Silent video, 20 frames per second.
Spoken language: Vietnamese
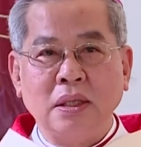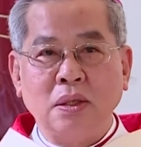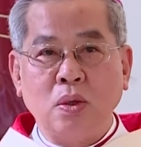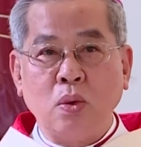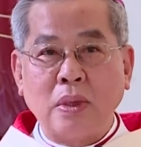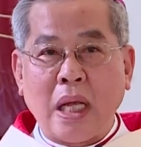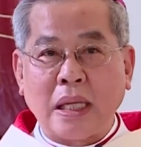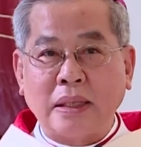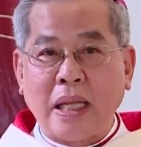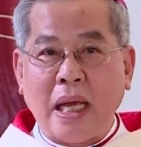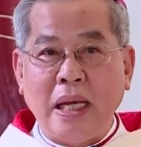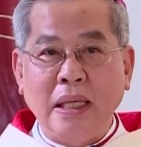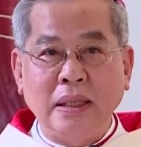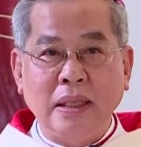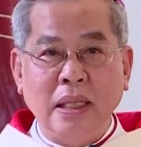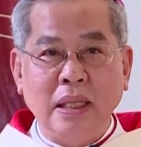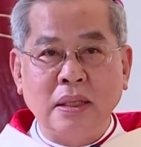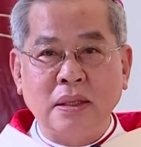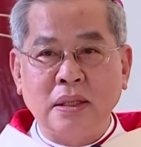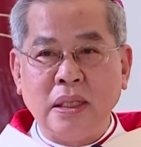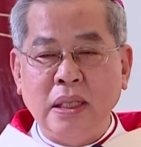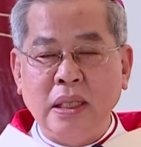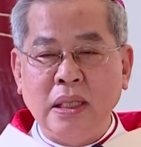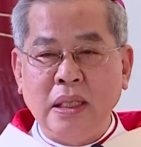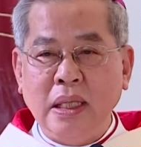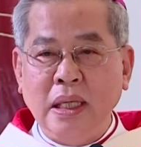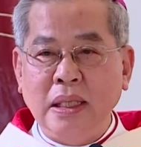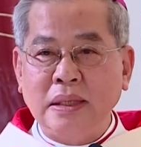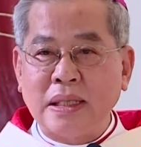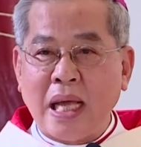chúng ta thấy tiên
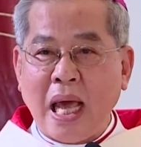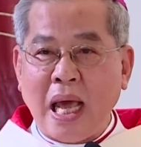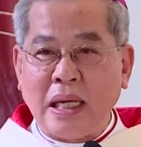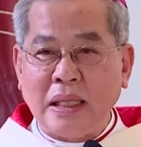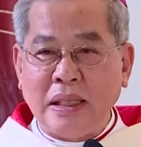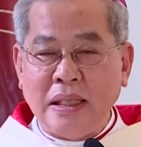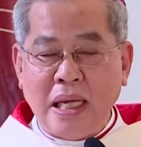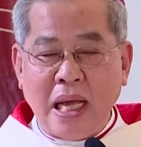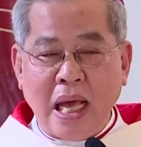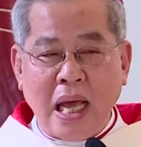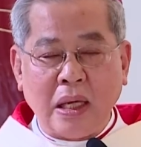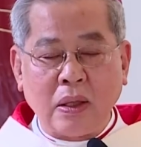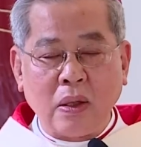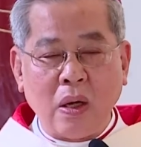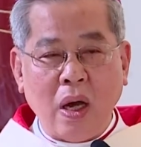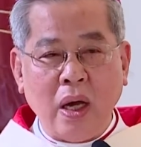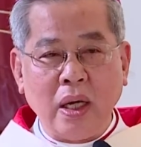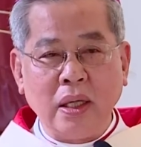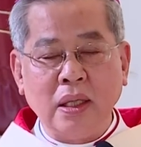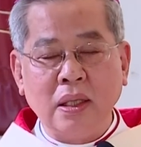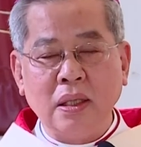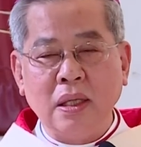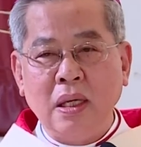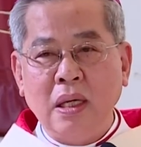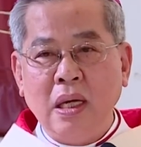tri Isaiah nói đó